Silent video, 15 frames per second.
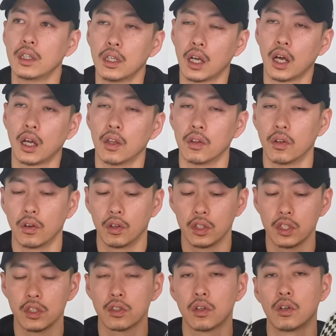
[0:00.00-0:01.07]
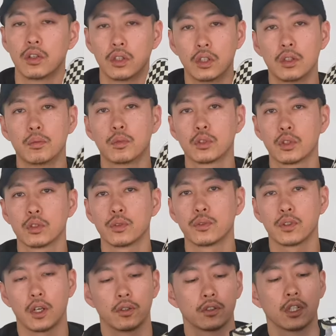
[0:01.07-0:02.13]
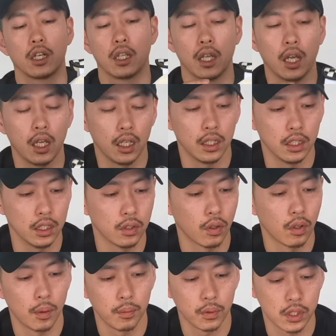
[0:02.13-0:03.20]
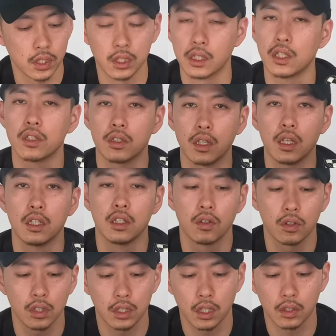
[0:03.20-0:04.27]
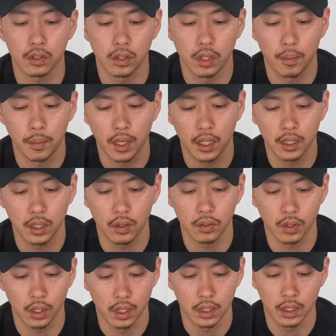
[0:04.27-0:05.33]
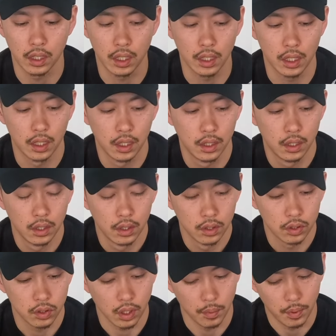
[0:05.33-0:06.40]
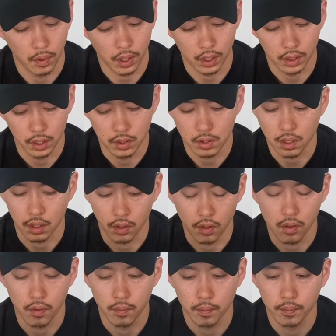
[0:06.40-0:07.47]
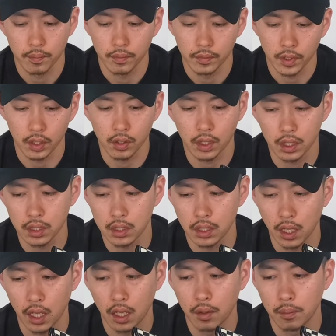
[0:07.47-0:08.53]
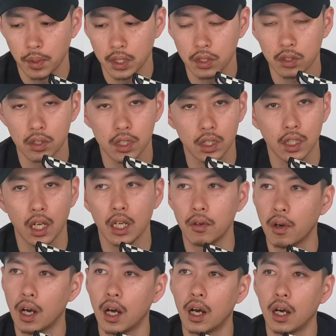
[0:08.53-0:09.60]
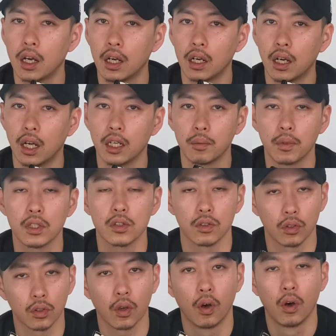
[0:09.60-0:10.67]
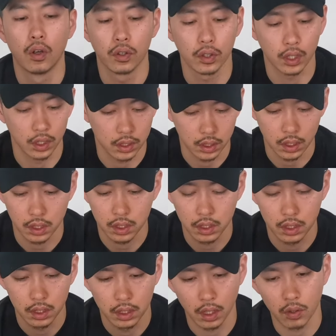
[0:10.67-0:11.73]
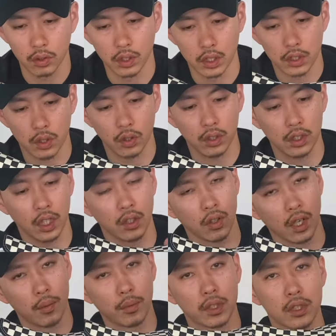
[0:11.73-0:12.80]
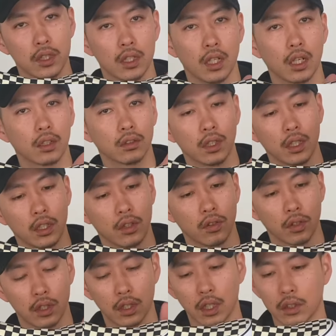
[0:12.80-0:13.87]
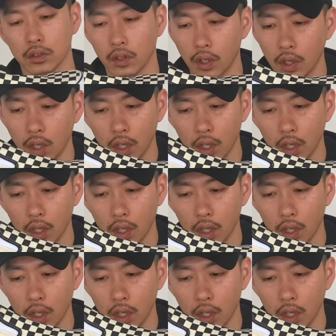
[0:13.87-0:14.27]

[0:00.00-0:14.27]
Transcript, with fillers: あのインソールもうちょっとふかふかでいいのかもしれないですね。日本規格はあんま履いたことがないんでちょっとあんま分かんないんですけどっていう感じで、まあ、一応違いはありますよという感じです。でこのね反ってるのがあんま好きじゃなくて、日本規格の